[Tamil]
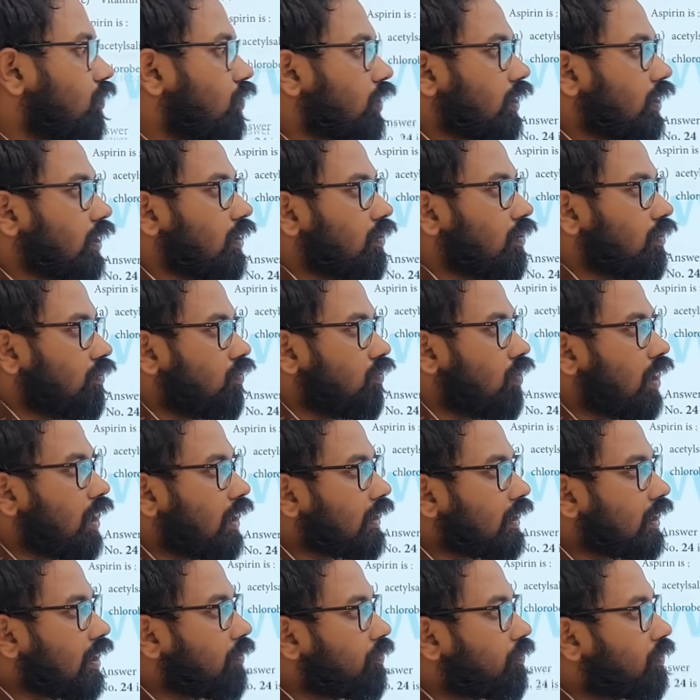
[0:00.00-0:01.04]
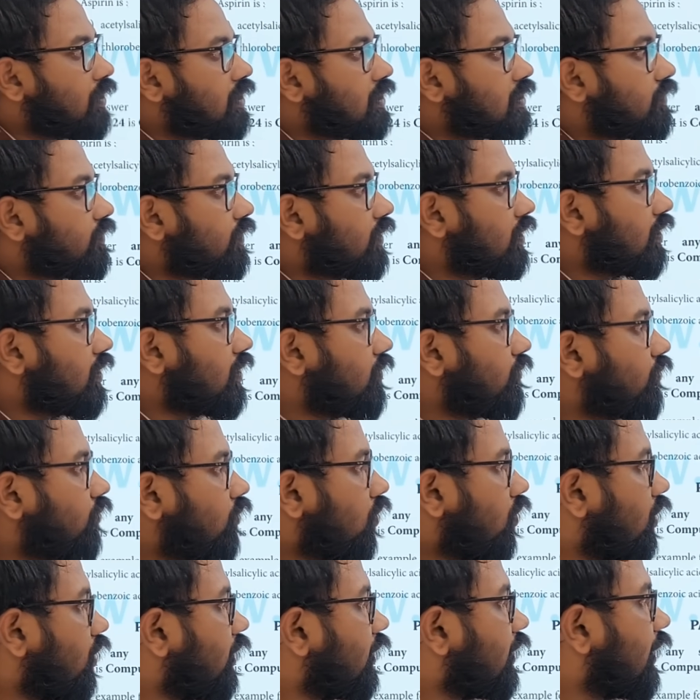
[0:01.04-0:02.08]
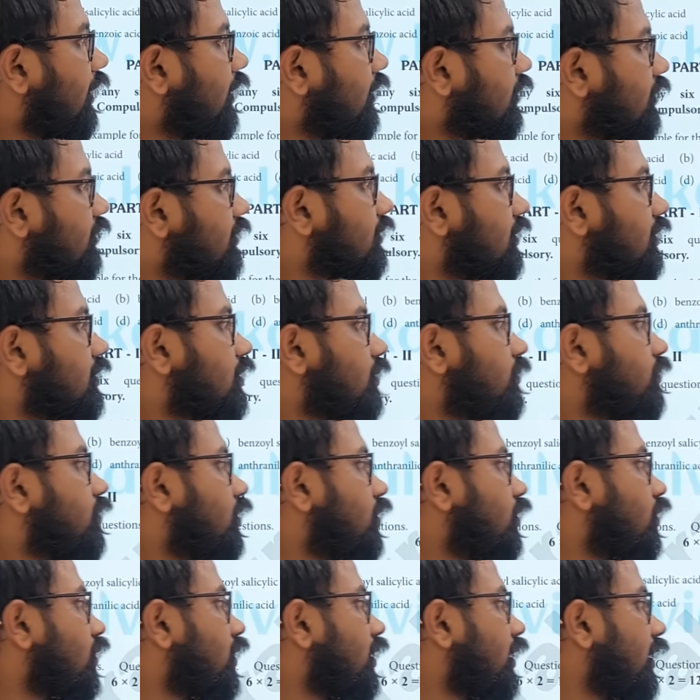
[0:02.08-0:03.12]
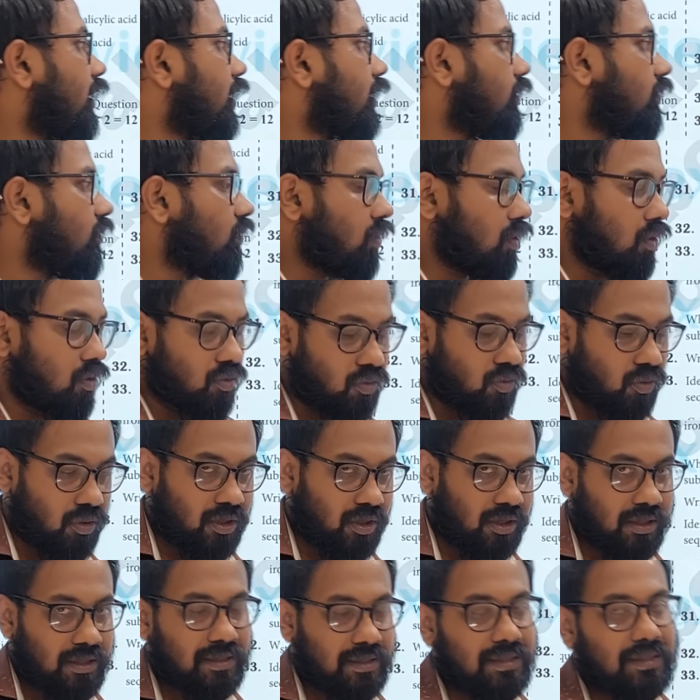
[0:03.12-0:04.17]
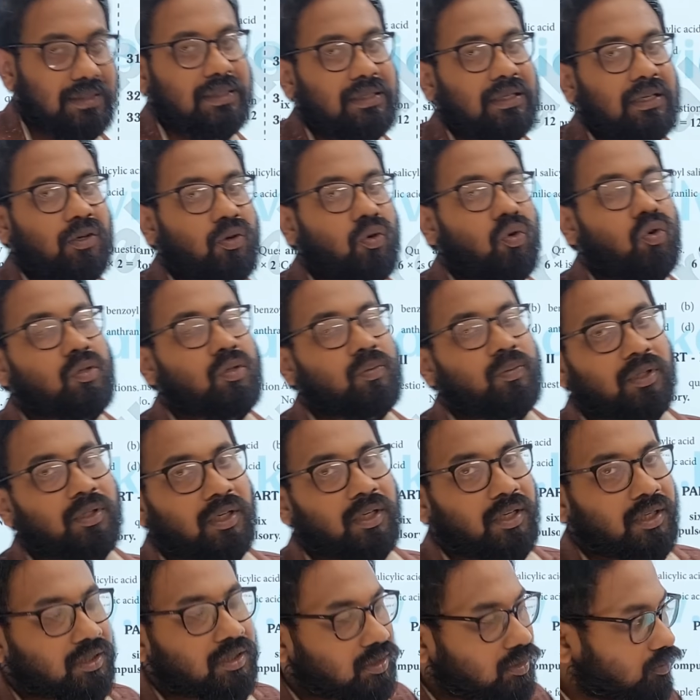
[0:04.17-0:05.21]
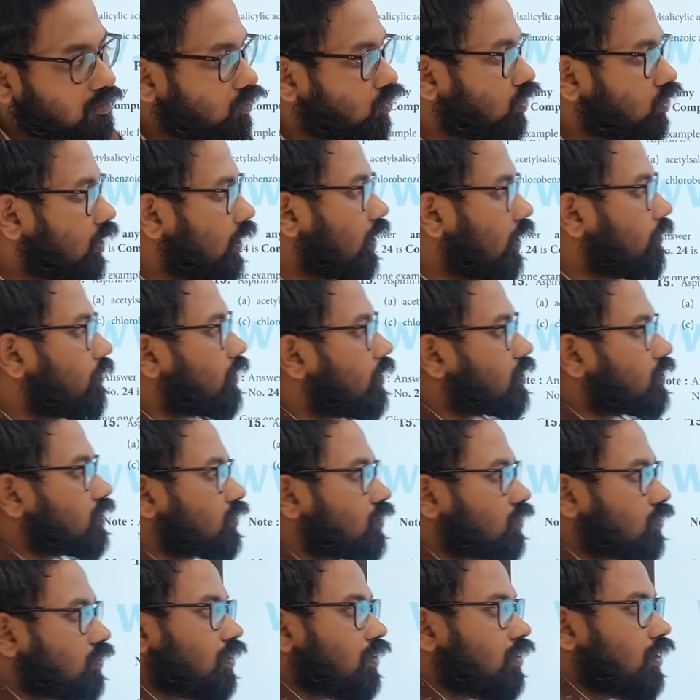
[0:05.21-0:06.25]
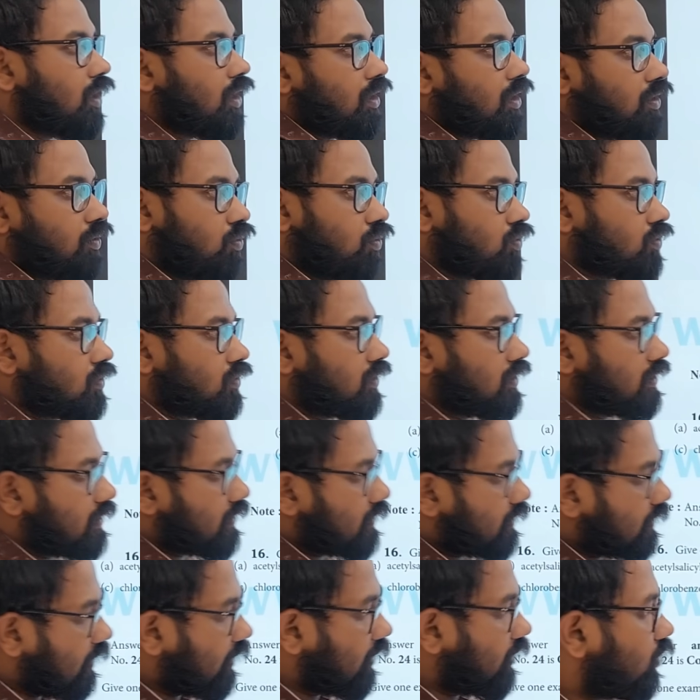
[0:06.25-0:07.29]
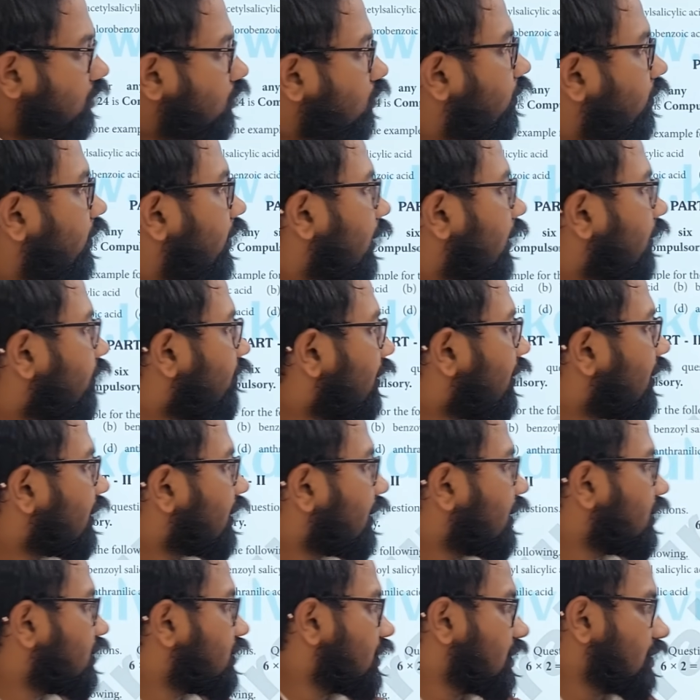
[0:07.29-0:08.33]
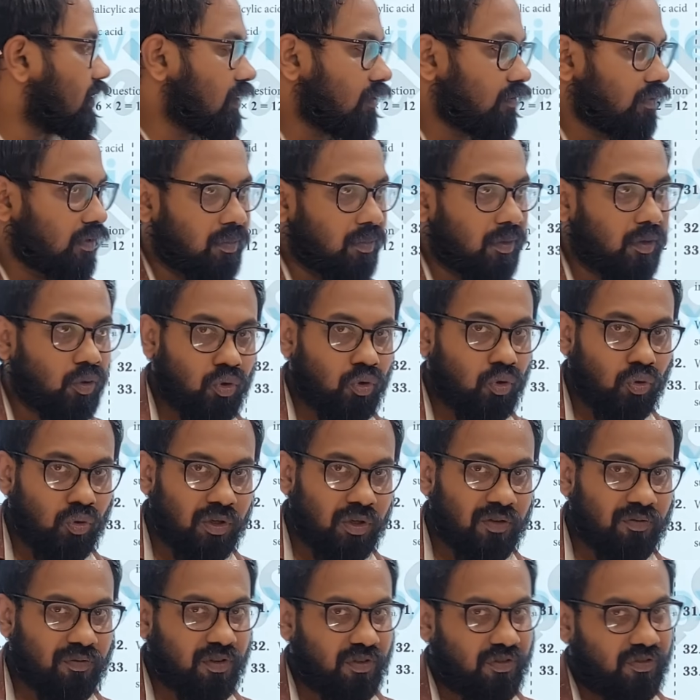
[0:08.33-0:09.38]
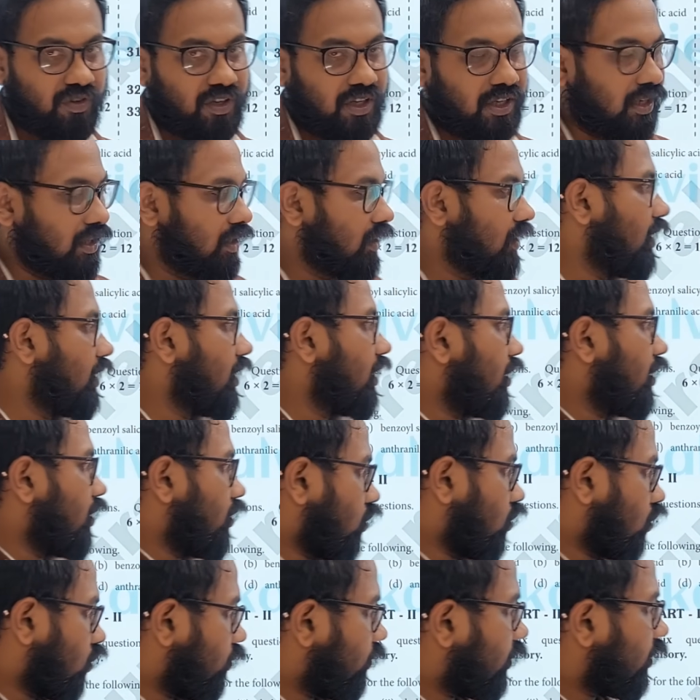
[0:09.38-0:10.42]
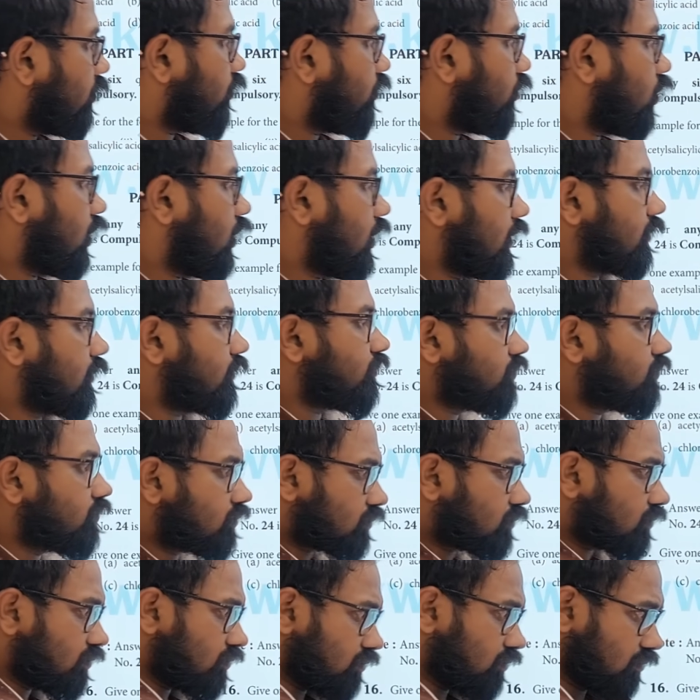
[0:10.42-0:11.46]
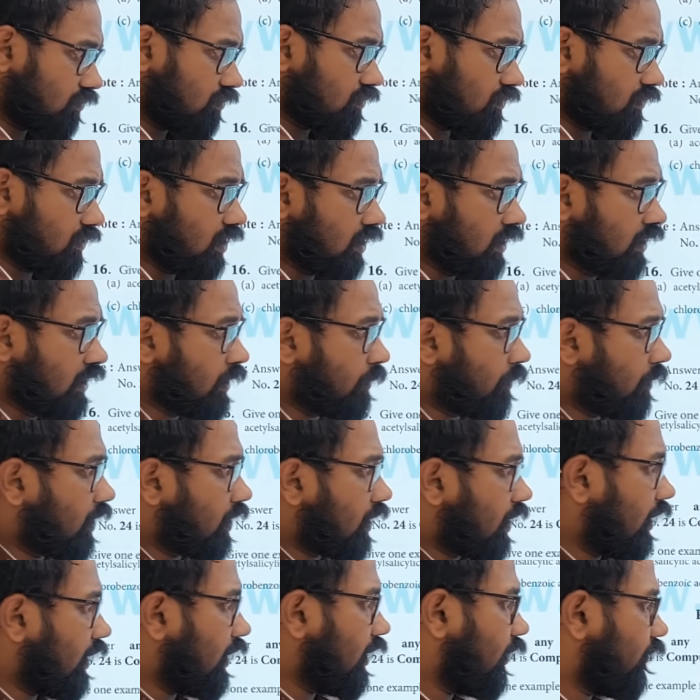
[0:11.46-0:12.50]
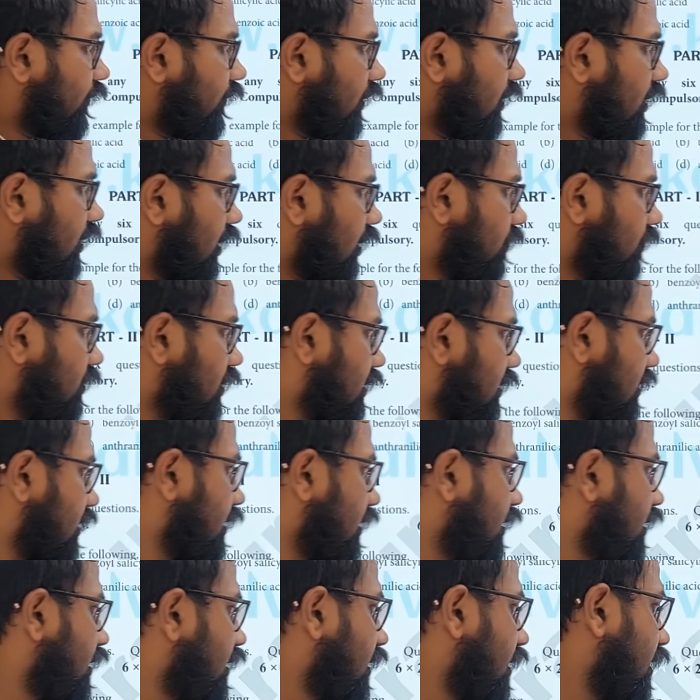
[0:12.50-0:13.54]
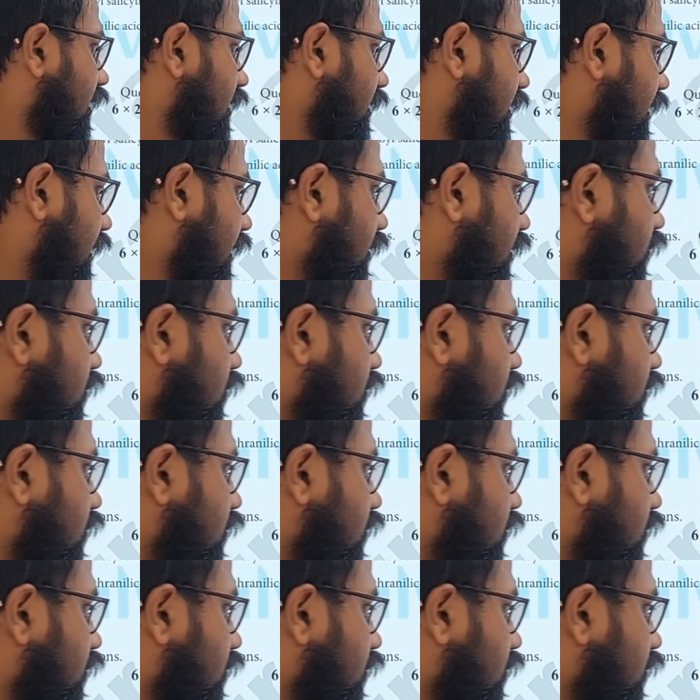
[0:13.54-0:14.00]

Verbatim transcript: ஓகே வாட் ஆப்பன்ஸ் வென் தி ஃபாலோயிங் ஆல்கின்ஸ் ஆர் சப்ஜெக்ட் டு ரிடக்டிவ் ஆசோன் லெசஸ் ரோஸ் ரோஸ்மந்த் ரிடக்ஷன் முன்னாடி பேஜ் இருக்கும் ஓசோன் லெசஸ் சரி இது வேண்டாம் வெல்கனைசேஷன் ஆஃப் ரப்பர் யூனிட் ஃபிஃப்டீன் ரொம்ப இம்பார்ட்டன்ட் இங்கே பாருங்கள் ஐடென்டிஃபை ஏபிசி என்ன